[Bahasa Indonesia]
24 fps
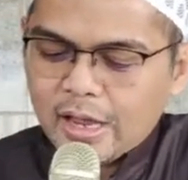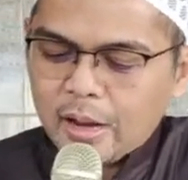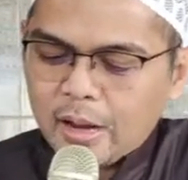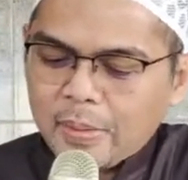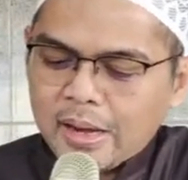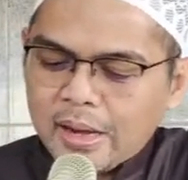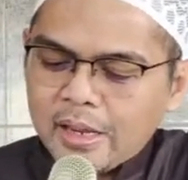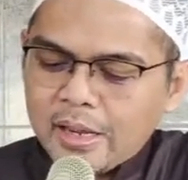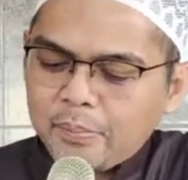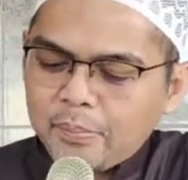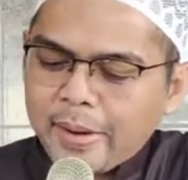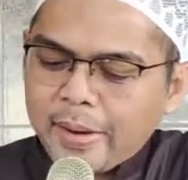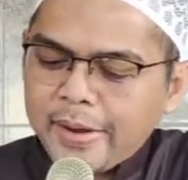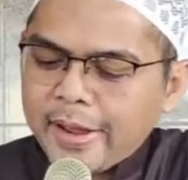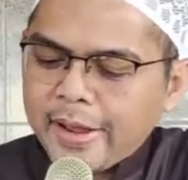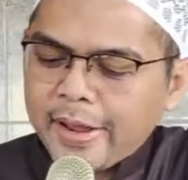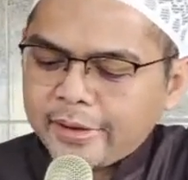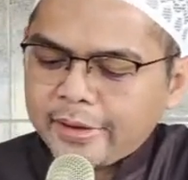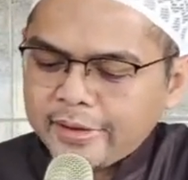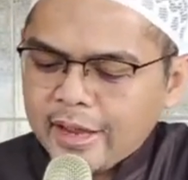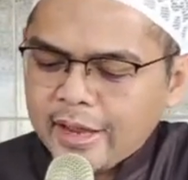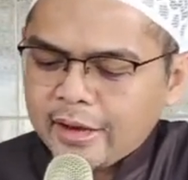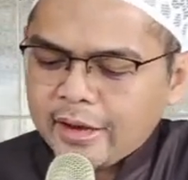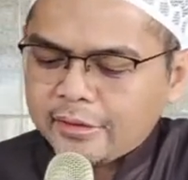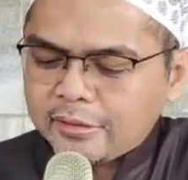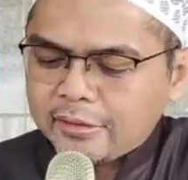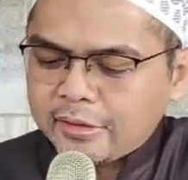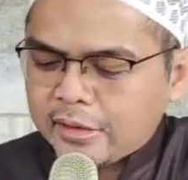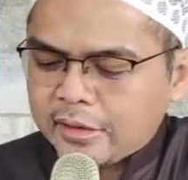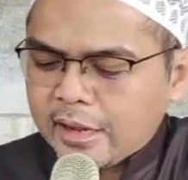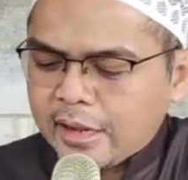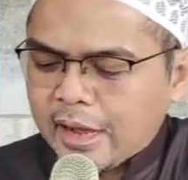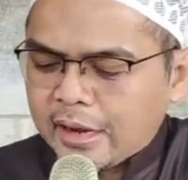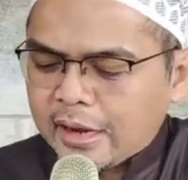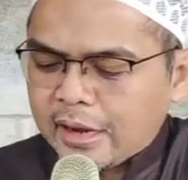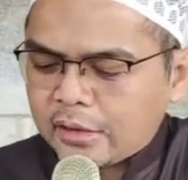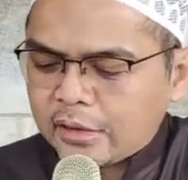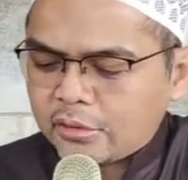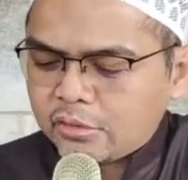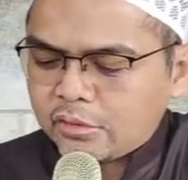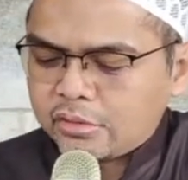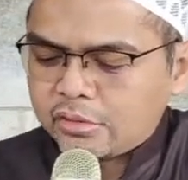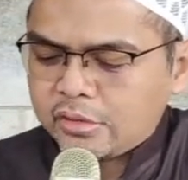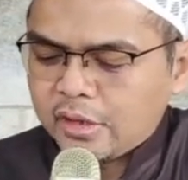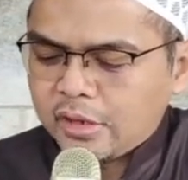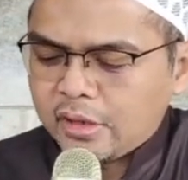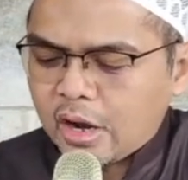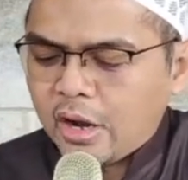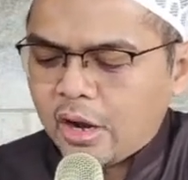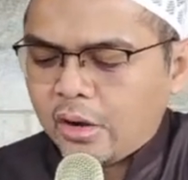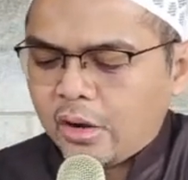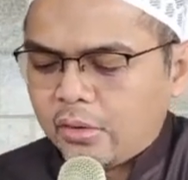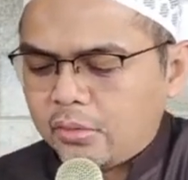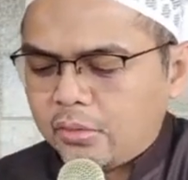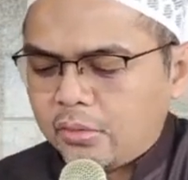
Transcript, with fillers: yang paling pendeknya 300 tiro